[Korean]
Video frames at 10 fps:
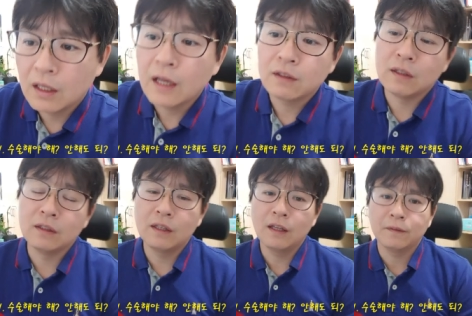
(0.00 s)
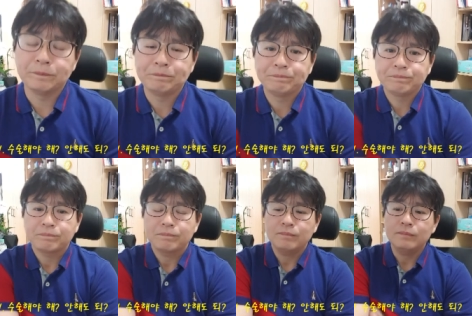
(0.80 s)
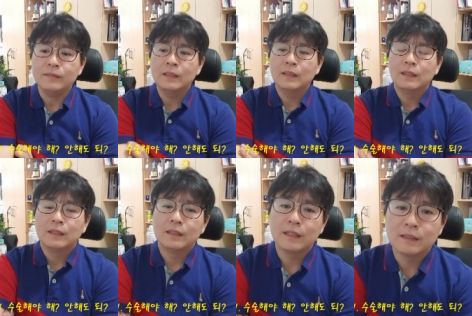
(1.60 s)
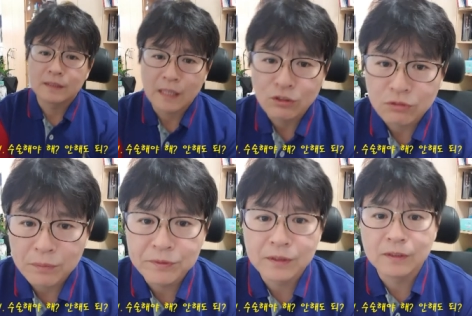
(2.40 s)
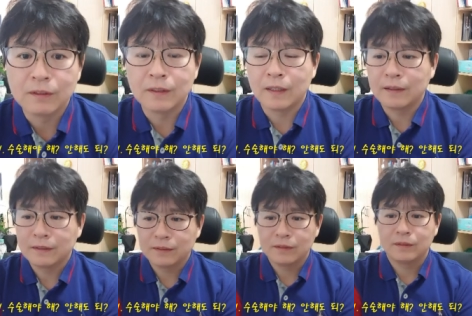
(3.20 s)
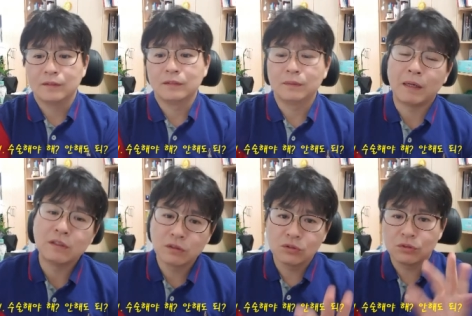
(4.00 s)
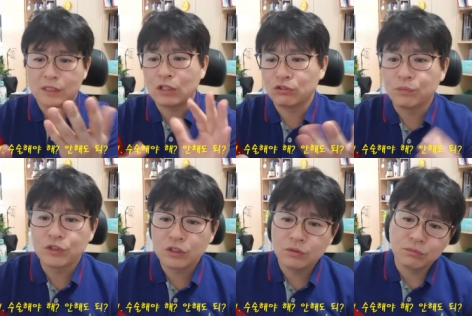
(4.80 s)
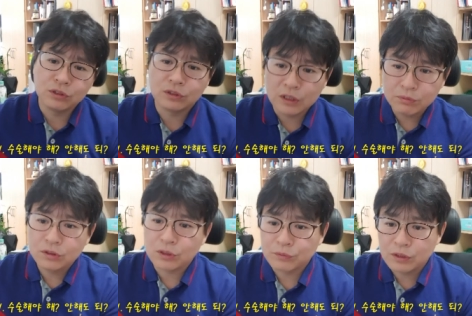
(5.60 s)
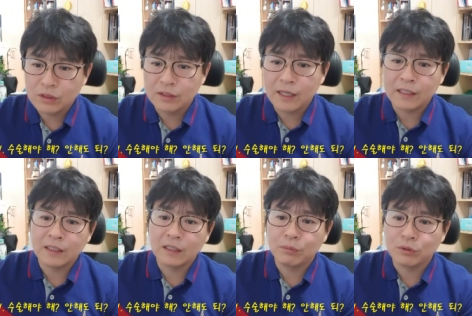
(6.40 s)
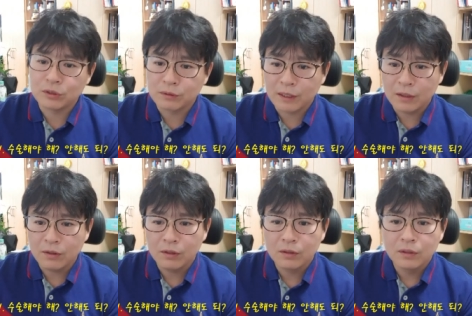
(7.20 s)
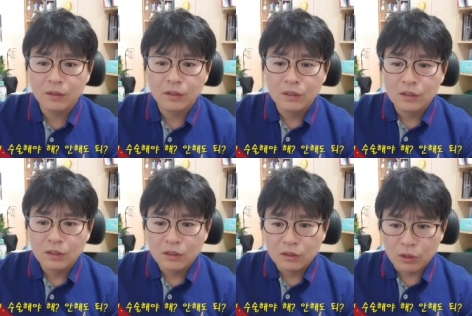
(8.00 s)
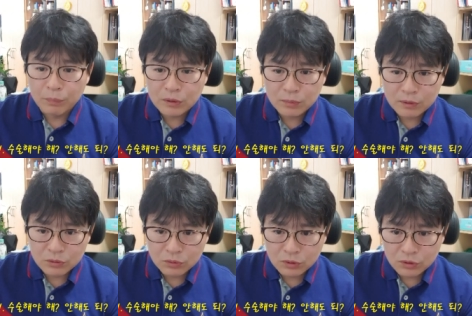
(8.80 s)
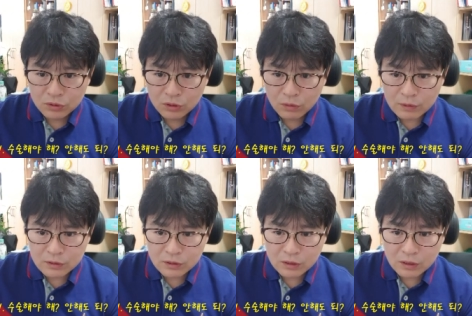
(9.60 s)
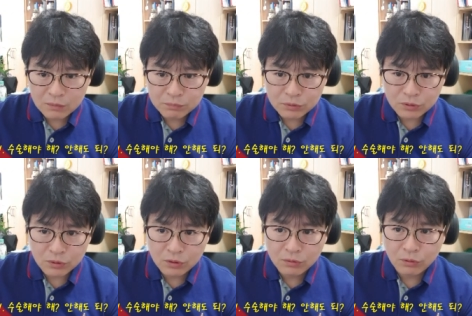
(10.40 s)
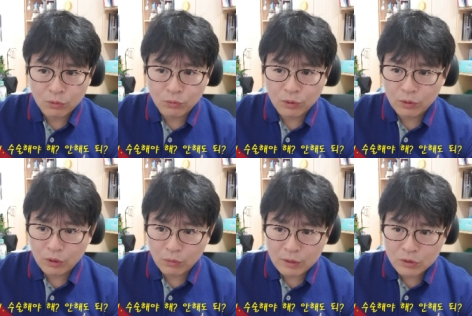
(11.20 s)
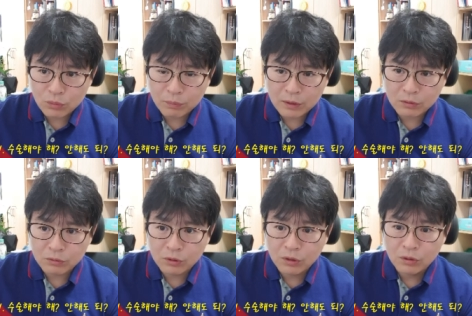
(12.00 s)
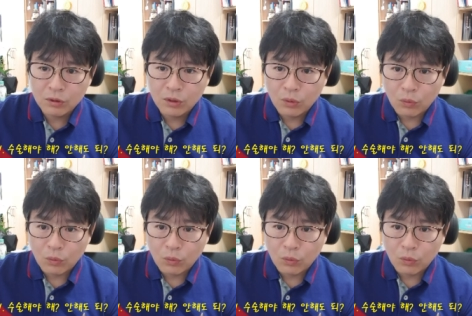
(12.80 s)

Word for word: 해야 되는데 이게 이제 자주 접질리거나 만성적으로 자주 접질리는 분이 있어요 이분은 접질리는 게 아닌데 보실까요 옆에서 봐서도 이렇게 관절이 이쁘죠 이게 어, 왼쪽 발이고요